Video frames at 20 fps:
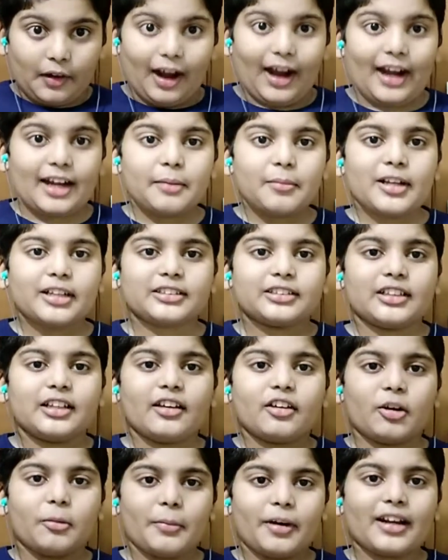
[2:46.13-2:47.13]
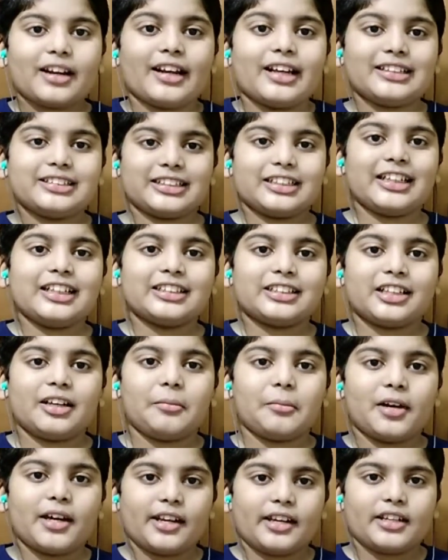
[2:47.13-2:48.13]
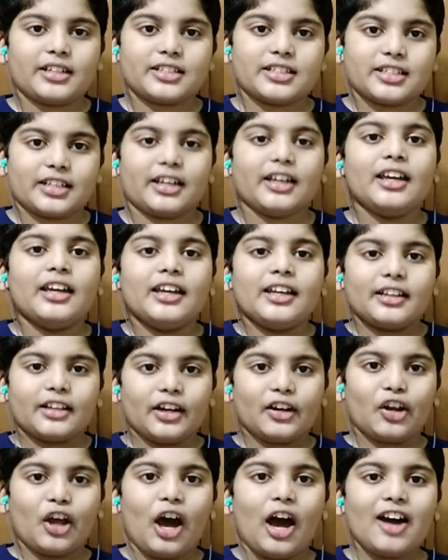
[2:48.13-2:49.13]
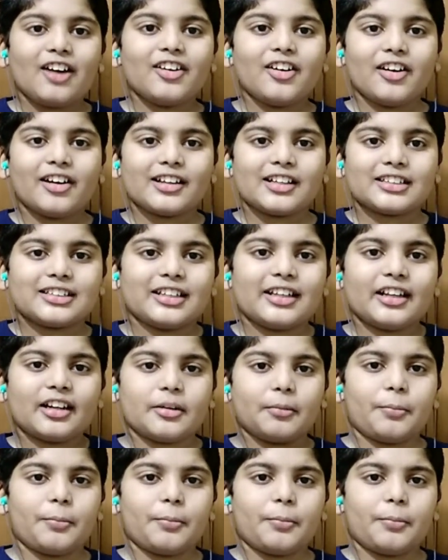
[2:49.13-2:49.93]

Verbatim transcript: அனிமல்ஸ்லாம் ரொம்ப ரெஸ்ட்லெஸ்ஸாக மாறிடுச்சு இந்த டாக் ஓனர்ஸ்லாம்